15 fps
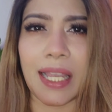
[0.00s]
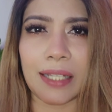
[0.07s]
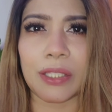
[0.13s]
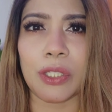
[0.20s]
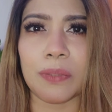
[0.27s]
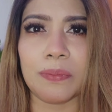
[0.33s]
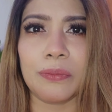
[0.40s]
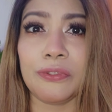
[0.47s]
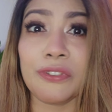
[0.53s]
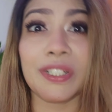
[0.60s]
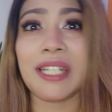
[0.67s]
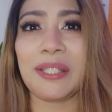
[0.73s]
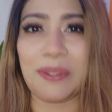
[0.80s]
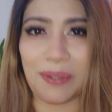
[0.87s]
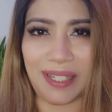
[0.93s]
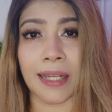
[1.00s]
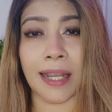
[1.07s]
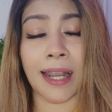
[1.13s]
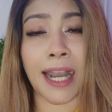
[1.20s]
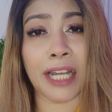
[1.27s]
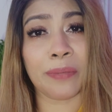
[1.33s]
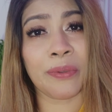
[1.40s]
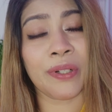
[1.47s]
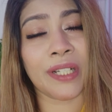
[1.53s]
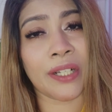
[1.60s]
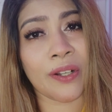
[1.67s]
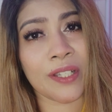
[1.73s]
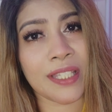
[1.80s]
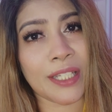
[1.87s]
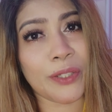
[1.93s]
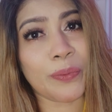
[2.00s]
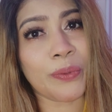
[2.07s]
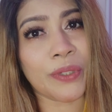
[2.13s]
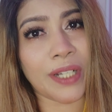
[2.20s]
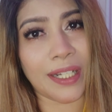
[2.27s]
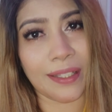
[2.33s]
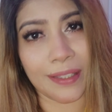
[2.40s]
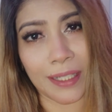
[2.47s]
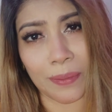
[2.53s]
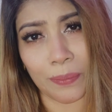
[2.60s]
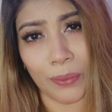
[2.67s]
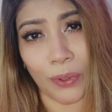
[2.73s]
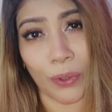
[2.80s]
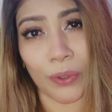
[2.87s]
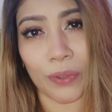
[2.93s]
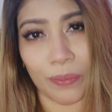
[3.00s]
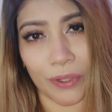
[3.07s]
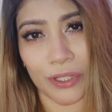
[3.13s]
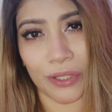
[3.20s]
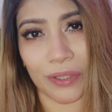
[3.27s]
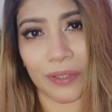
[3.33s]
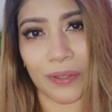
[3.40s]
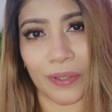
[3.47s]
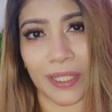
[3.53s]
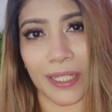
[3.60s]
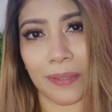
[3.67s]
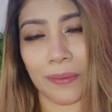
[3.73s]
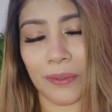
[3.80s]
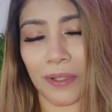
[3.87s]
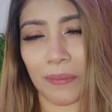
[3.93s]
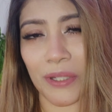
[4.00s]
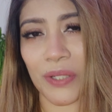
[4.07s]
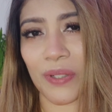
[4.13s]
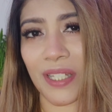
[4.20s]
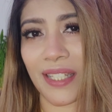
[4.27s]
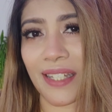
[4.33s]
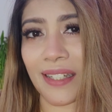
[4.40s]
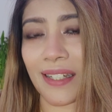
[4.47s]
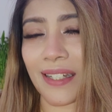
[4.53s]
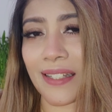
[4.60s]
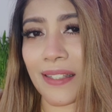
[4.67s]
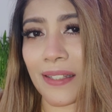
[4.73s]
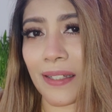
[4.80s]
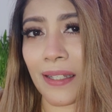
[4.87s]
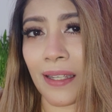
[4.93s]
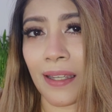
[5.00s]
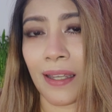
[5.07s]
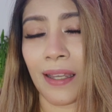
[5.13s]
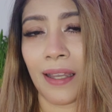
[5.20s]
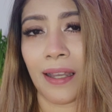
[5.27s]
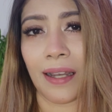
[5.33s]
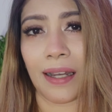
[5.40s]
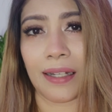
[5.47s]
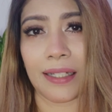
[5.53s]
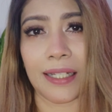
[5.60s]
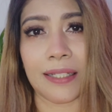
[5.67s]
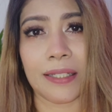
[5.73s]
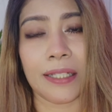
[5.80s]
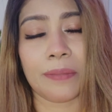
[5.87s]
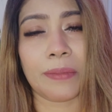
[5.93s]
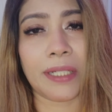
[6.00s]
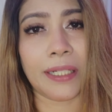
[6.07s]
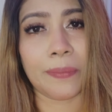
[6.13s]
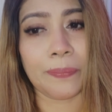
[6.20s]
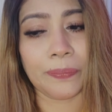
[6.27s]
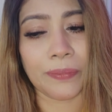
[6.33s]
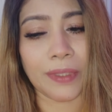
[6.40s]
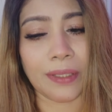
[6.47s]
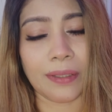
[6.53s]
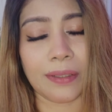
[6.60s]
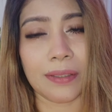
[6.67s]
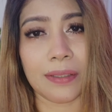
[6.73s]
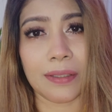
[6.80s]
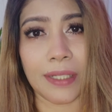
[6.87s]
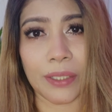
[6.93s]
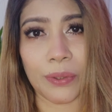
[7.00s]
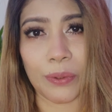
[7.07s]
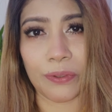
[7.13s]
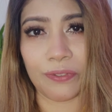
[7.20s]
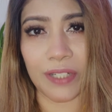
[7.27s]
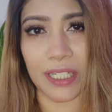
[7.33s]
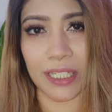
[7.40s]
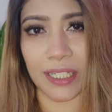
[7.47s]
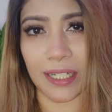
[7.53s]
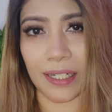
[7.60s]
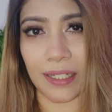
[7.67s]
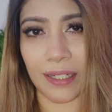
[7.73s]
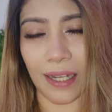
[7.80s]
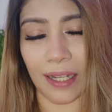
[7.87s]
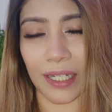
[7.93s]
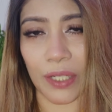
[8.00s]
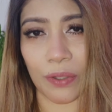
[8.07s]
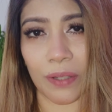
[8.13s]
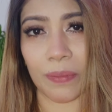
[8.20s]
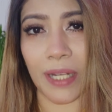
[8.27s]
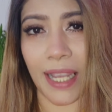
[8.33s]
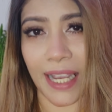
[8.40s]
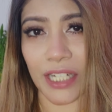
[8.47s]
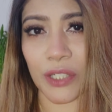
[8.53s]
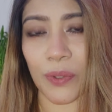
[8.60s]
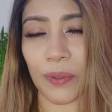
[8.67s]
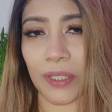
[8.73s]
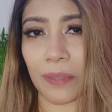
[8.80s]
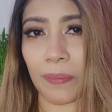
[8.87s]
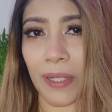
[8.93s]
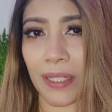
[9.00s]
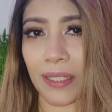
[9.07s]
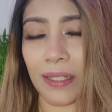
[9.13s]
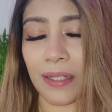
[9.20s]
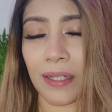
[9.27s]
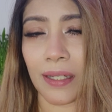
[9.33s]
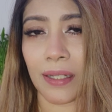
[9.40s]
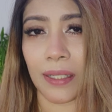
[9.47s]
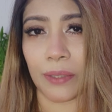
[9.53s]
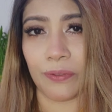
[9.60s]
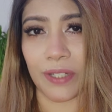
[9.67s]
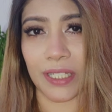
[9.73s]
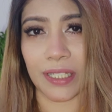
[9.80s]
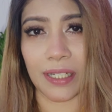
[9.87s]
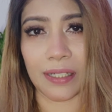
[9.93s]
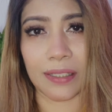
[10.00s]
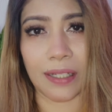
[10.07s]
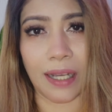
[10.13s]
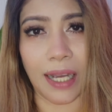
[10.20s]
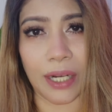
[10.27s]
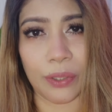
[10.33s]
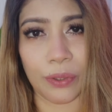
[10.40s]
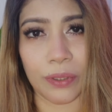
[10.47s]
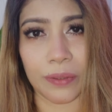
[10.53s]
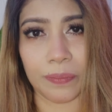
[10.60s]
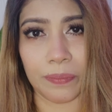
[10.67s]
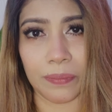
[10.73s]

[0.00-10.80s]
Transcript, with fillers: একদম ফুটিয়ে তোলে কার্বন ডাইঅক্সাইডের উপকারিতা বহু বছর ধরে গবেষণায় দেখা গেছে আর এটি আমরা যে কোনো ফেসিয়ালের আগেও আমরা অ্যাড করতে পারি ফেসিয়ালটা আরও